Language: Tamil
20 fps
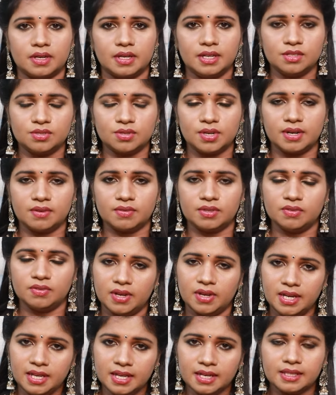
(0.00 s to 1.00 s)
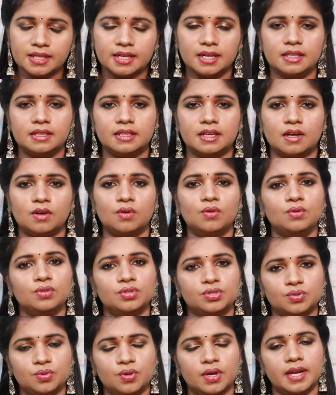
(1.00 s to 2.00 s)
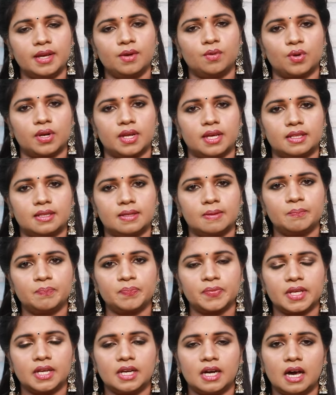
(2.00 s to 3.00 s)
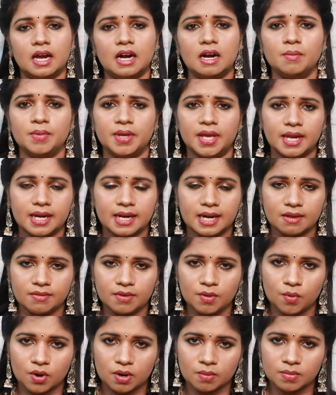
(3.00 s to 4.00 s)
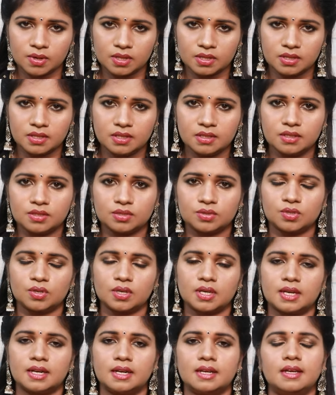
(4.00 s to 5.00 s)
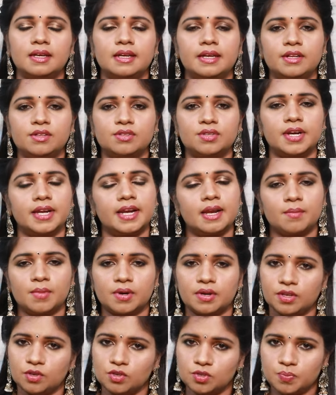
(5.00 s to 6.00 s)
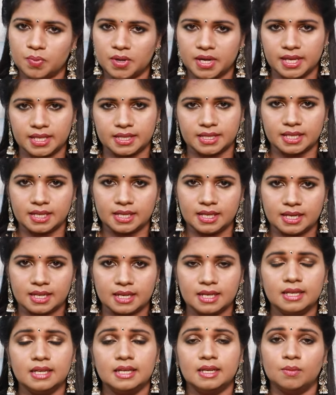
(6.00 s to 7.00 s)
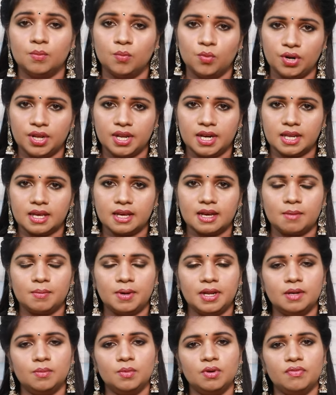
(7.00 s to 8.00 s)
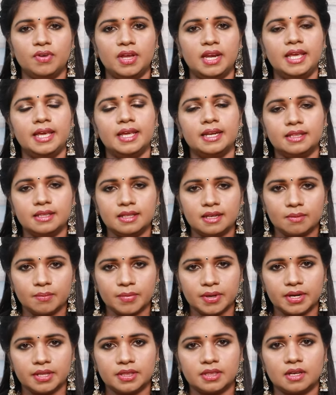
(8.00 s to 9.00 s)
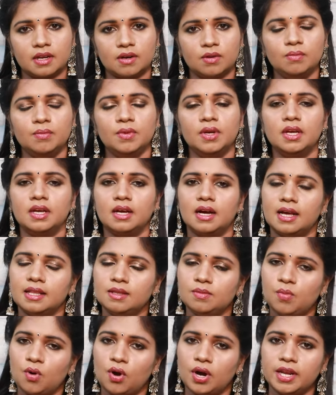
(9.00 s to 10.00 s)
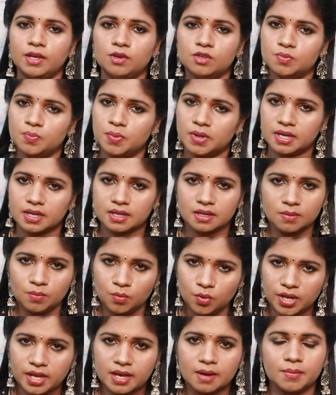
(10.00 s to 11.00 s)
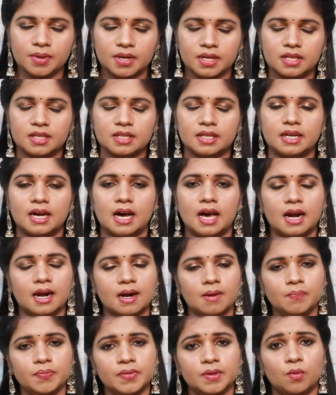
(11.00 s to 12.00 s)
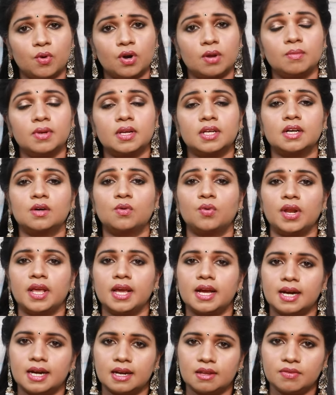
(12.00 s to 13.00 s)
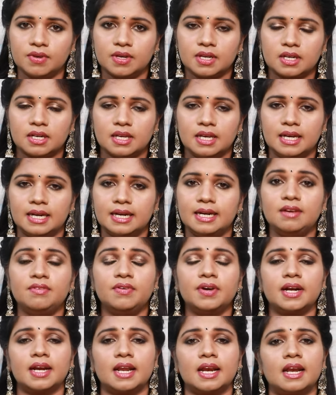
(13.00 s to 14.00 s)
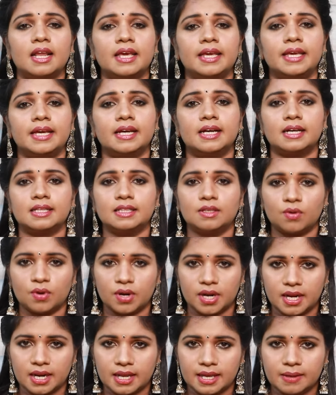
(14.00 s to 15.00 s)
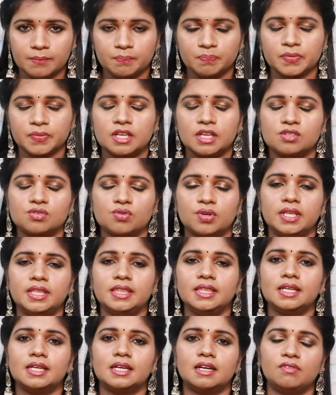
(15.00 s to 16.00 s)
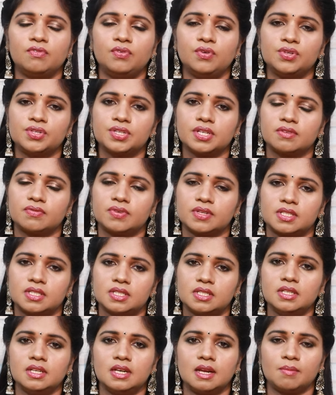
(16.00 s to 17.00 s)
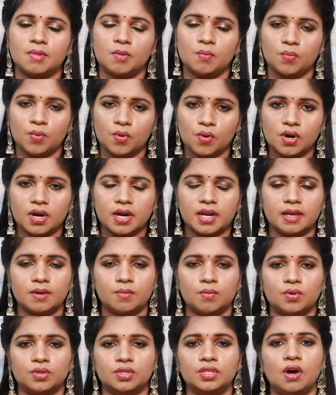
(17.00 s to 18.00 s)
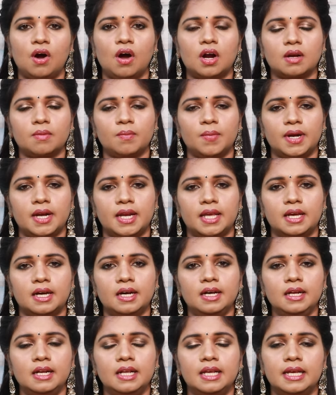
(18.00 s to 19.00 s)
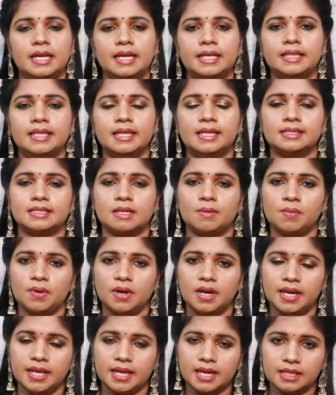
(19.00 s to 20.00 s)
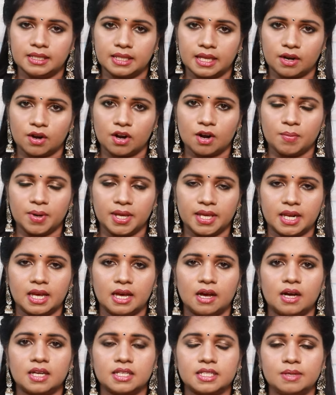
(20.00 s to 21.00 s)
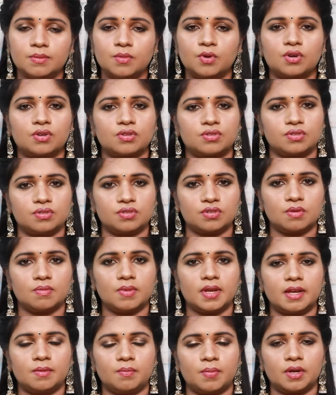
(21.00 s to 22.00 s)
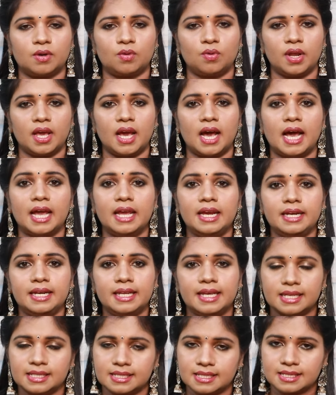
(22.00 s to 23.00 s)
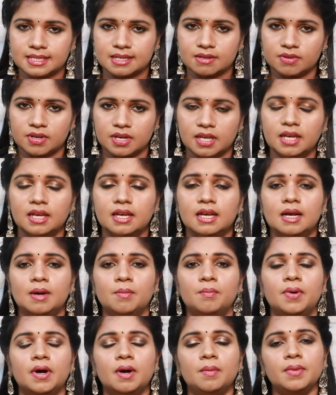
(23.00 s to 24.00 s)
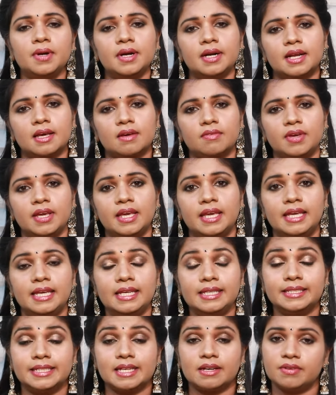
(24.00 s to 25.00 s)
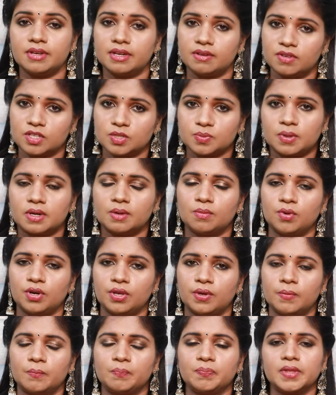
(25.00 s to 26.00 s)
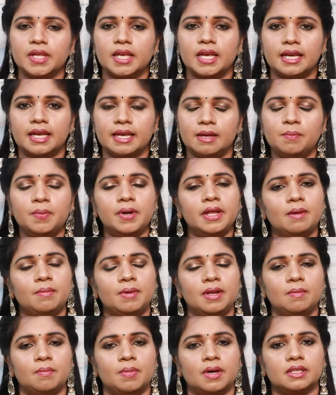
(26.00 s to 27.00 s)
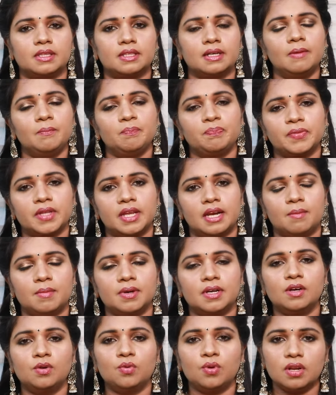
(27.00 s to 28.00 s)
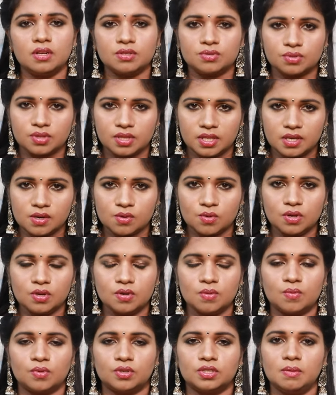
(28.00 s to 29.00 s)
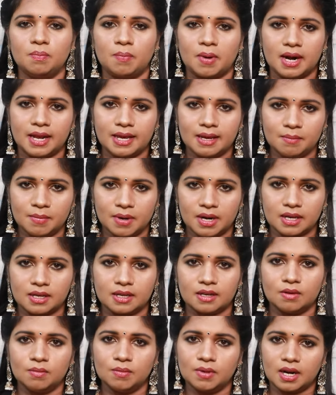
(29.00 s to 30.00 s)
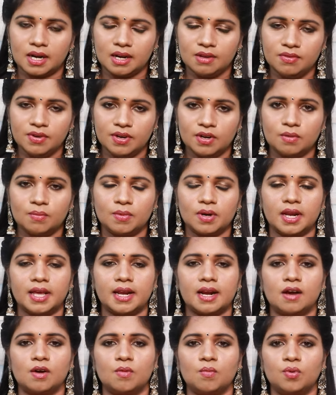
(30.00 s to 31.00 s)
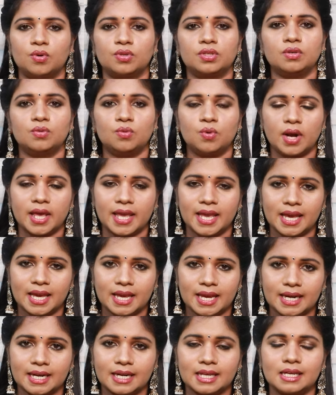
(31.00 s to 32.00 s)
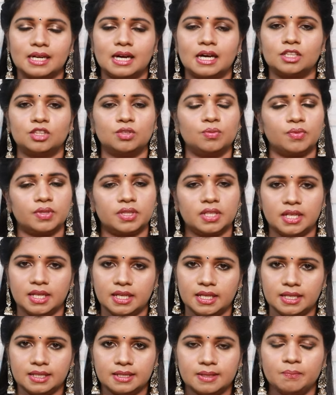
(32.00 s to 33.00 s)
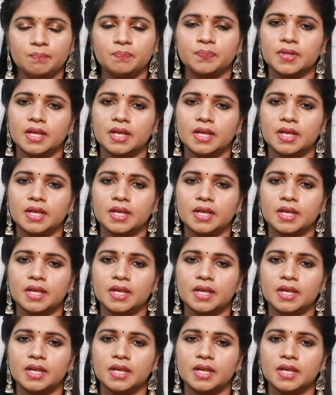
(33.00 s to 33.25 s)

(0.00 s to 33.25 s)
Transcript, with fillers: இன்சுலின் வெளியிருந்து எடுத்தாலும் சுகரே குறையாது காரணம் ஏற்கனவே உடம்புலேருந்து சுரக்கிற இன்சுலினே நமக்கு யூஸ் பண்ணிக்க தெரியல முடியல அப்படி இருக்கும்போது வெளியிருந்து நம்ம எடுத்தாலும் அது பாடி யூஸ் பண்ணக்கு முடியாமல் இருக்குது காரணம் உடம்புல இருக்கக்கூடிய கழிவுகள் லிவர் நல்லா இயங்காத ஒரு நிலை ஸோ இந்த கன்ஃபியூஷனை ஃபஸ்ட்டு நம்ம போக்கடிக்கும் போது ஆட்டோமேட்டிக்காக இந்த சப்கிளினிக்கல் தைராய்டு அப்படிங்கிற ஹசி மோட்டோ சின்ரோமில் ஏற்படக்கூடிய ஹை டிஎஸ்எஸ் லெவலில் பெர்மனண்ட்டாகவே ஈஸியாகவே ரிவர்ஸ் பண்ண முடியும் எப்படி அப்படின்னு பார்த்தா நமக்கு குடல் சுத்திக்கு கொடுக்கும்போது பழைய மலங்களும் கழிவுகளும் கிளியர் ஆகும்போது கூடையே கெட்ட காற்றும் வந்து நீங்குது